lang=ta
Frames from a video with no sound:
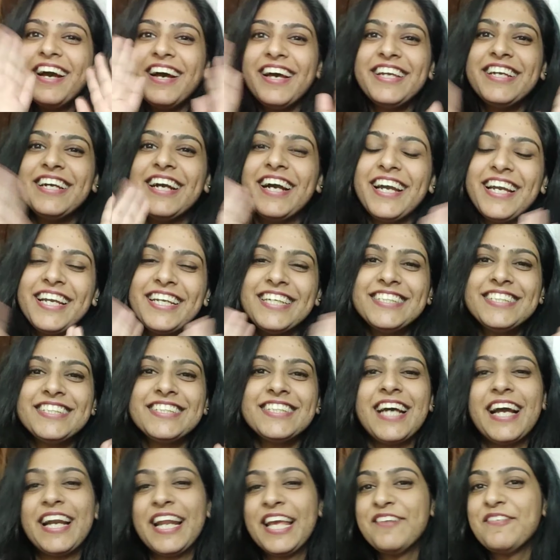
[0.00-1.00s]
ஹாய்
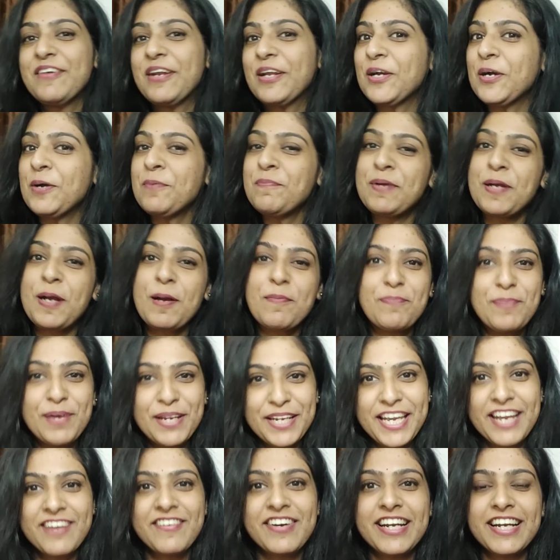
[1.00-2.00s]
காய்ஸ் அனைவருக்கும்
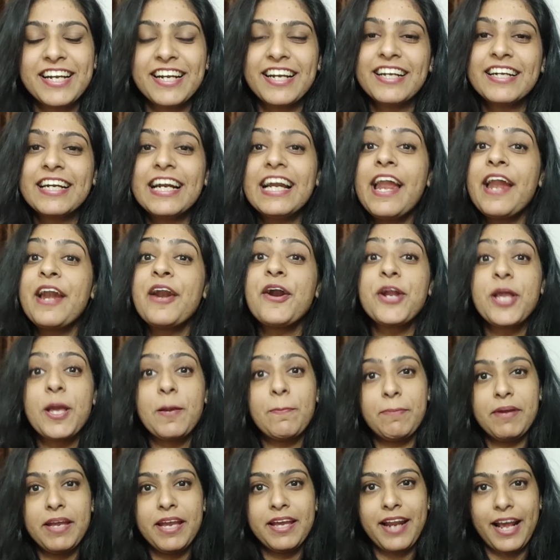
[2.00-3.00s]
மிகப்பெரிய வணக்கங்கள்
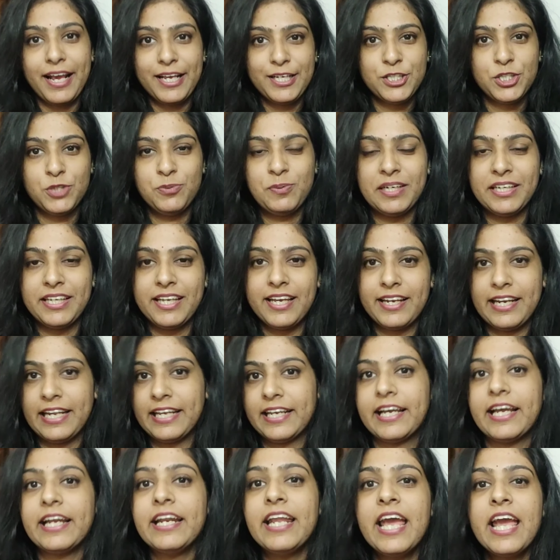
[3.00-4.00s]
என்னுடைய பெயர் ஐஸ்வர்யா
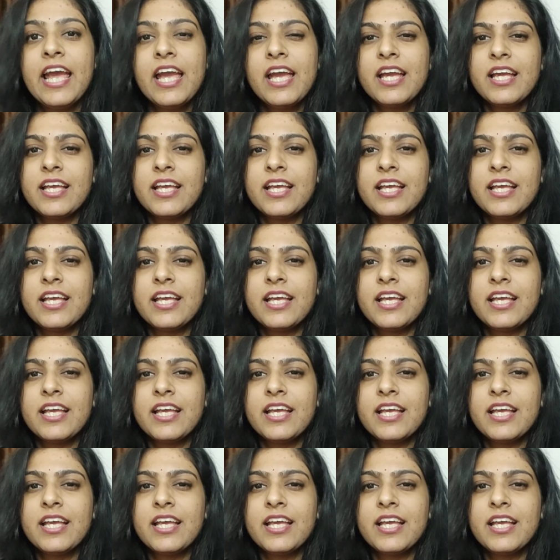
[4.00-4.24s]
ரெங்கன்